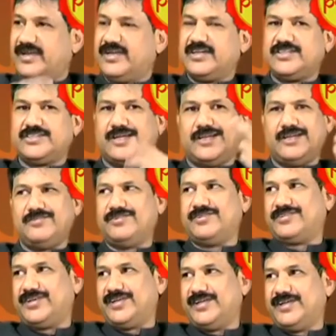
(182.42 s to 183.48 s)
ఇటు నుంచి ఐ లవ్
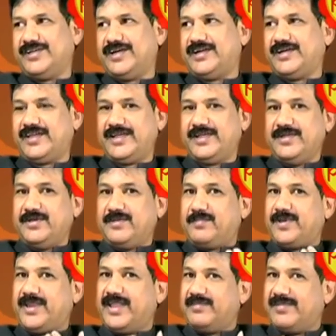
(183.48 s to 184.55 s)
యూ త్రీ అంటే
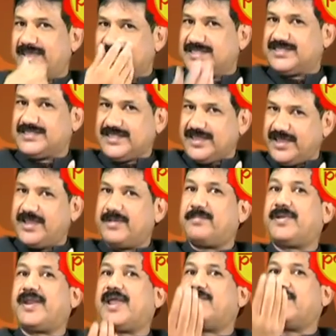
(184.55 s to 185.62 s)
ప్రేమ ఇస్తే
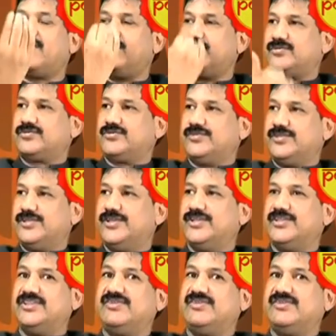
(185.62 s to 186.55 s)
ప్రేమ వస్తుంది